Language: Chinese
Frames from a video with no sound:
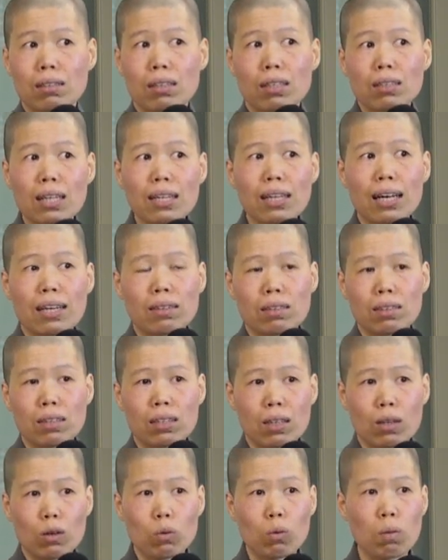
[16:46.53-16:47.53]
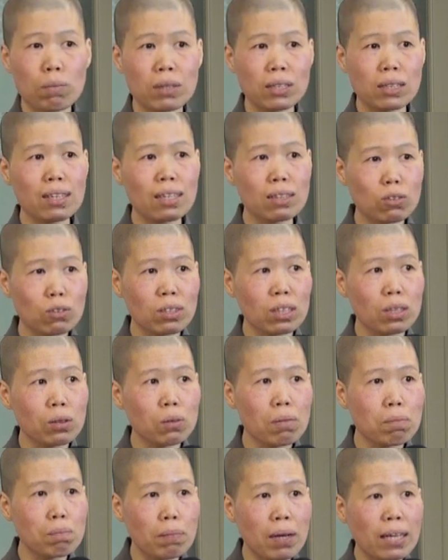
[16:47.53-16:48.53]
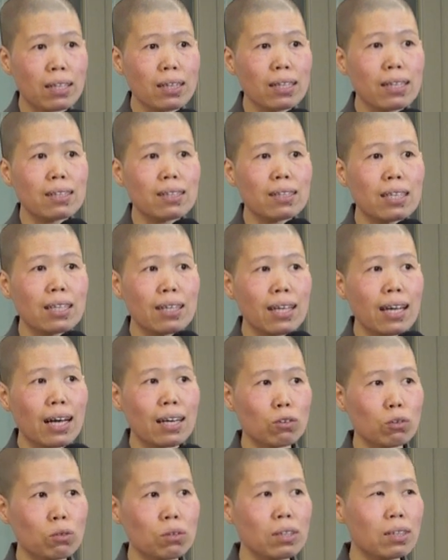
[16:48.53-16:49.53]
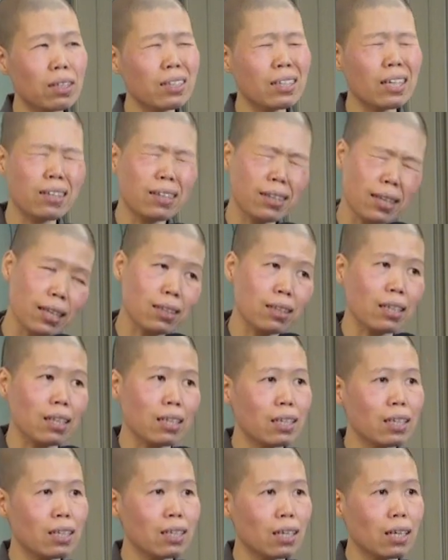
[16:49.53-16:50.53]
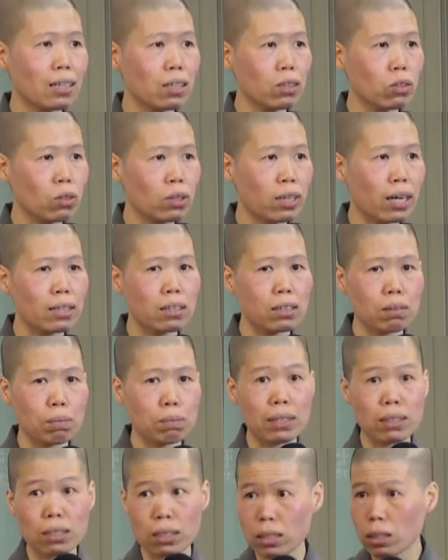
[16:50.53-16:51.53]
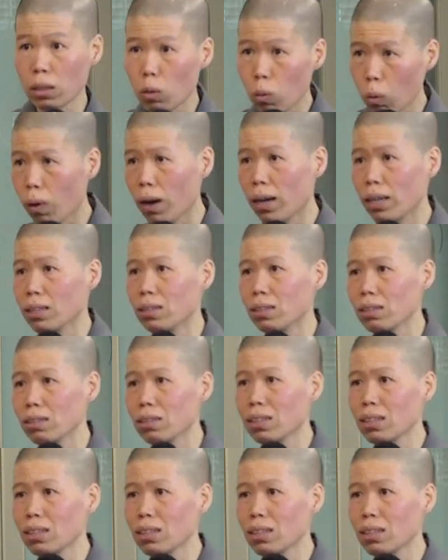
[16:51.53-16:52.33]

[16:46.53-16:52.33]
那当然我们现在就是因为没那个力量，所以人家瞪你一眼你就开始怎么样心慌了，